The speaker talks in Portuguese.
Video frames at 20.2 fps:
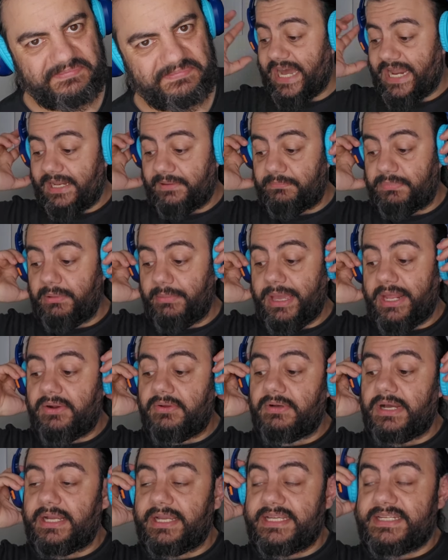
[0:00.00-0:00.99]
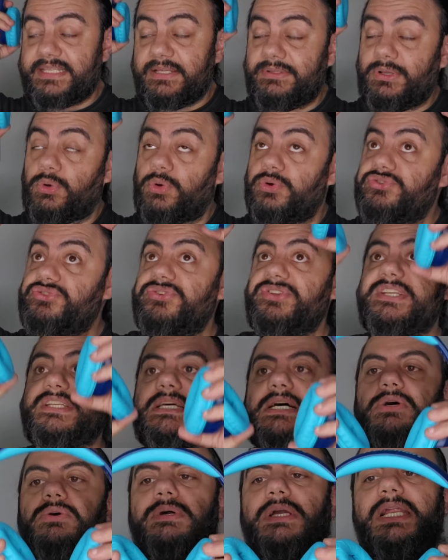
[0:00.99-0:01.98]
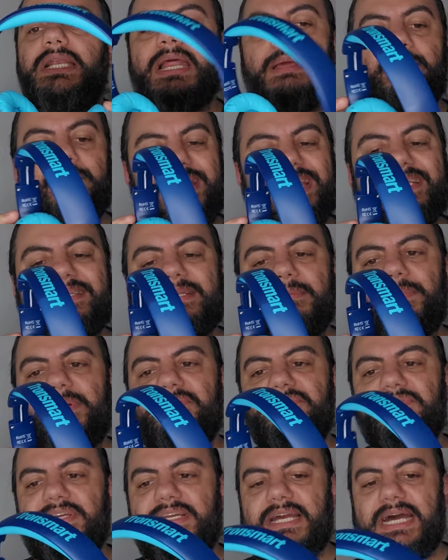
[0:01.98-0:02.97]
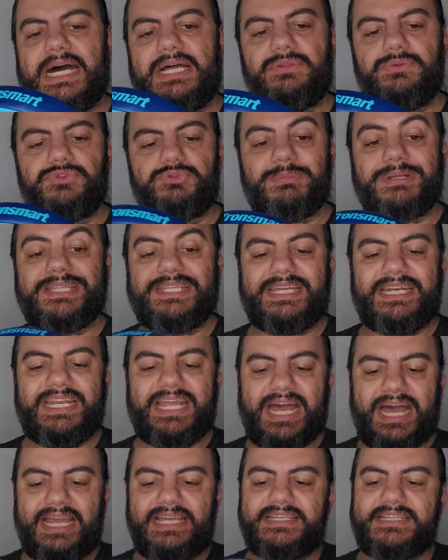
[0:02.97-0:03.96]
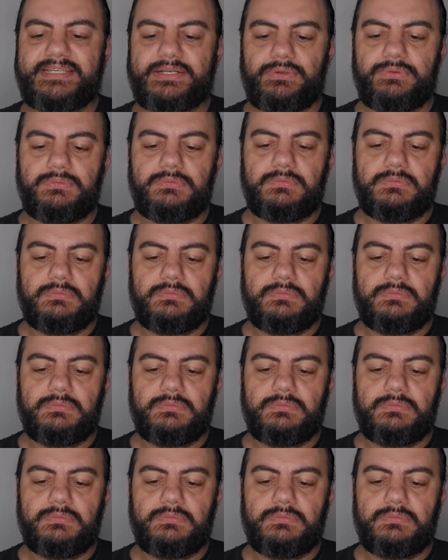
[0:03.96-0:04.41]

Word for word: Cara, primeiro a questão da construção, ele é bem simplificado, os materiais são